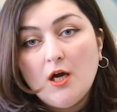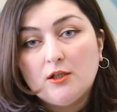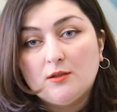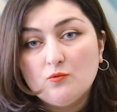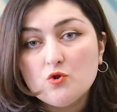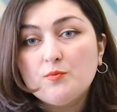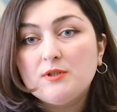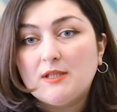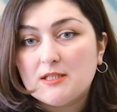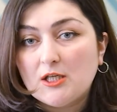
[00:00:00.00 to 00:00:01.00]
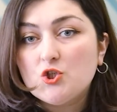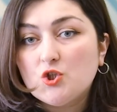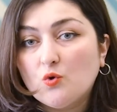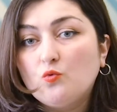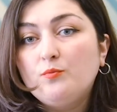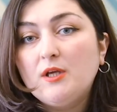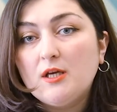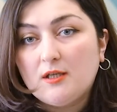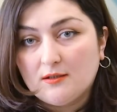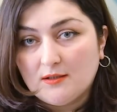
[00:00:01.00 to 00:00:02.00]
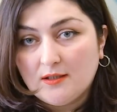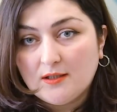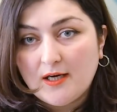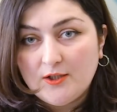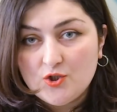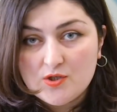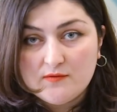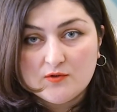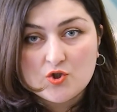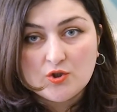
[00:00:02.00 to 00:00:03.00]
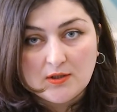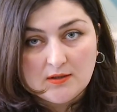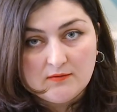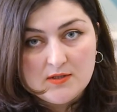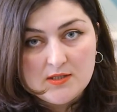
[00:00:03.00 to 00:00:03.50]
Это может быть достаточно умеренное количество жидких